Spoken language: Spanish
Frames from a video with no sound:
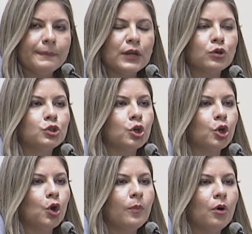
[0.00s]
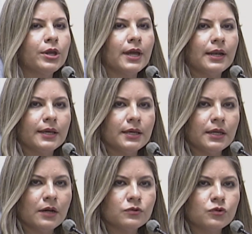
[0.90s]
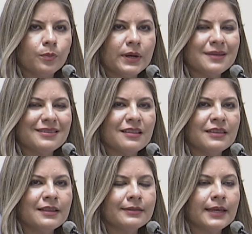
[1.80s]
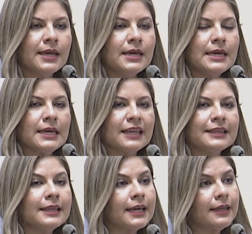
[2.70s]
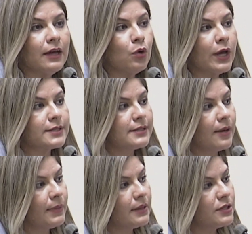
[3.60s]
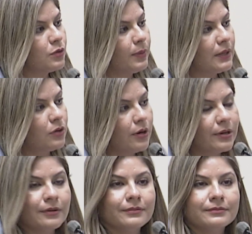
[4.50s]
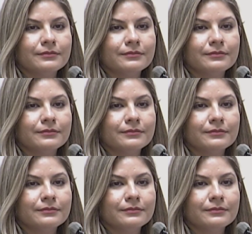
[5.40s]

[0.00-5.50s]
pero yo no voy a elegir a un superintendente que tiene que dar un examen de supletorio